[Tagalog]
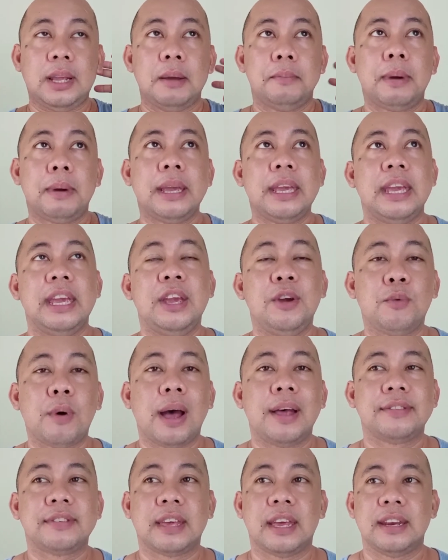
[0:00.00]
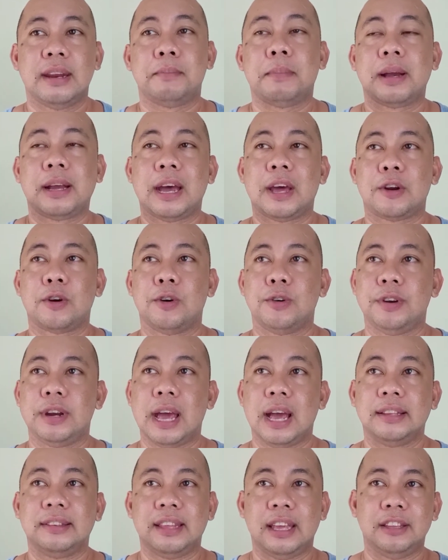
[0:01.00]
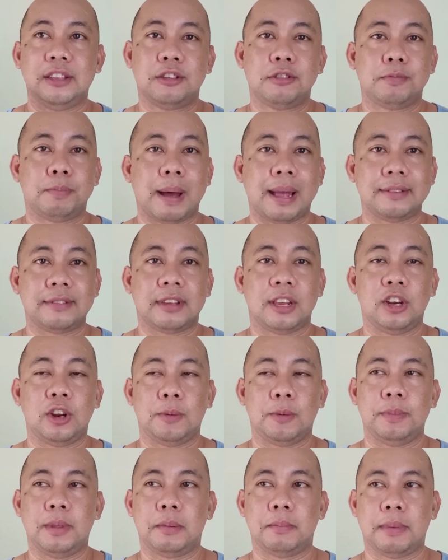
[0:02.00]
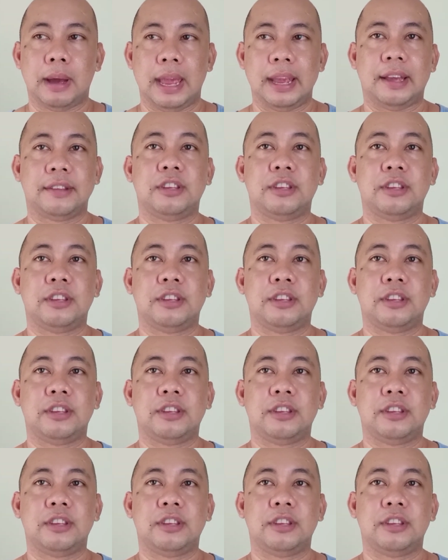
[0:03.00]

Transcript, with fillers: may iwasan na magkaroon ng dead spot sa loob ng bahay.